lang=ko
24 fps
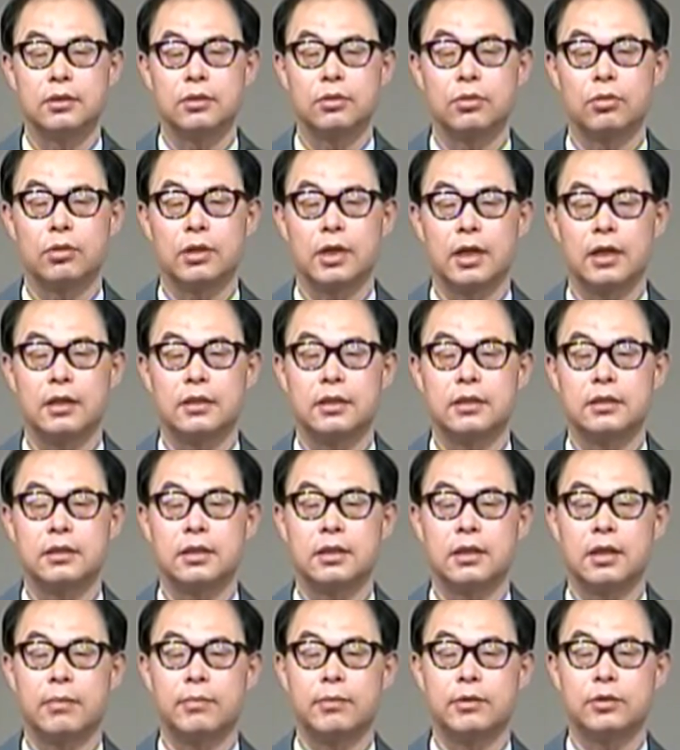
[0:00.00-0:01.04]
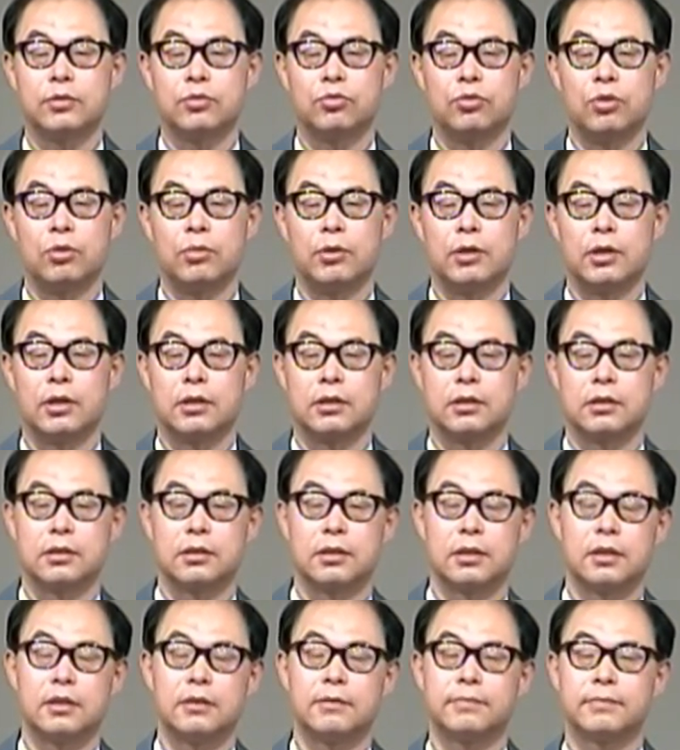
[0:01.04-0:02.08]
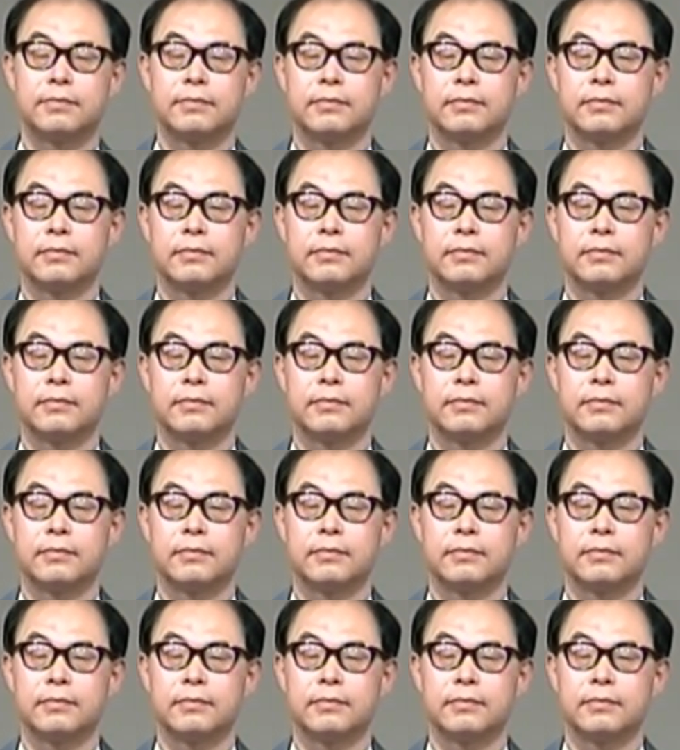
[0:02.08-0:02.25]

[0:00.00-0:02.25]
꼭 가야 될 때를 한 번씩 둘러보려 그러는데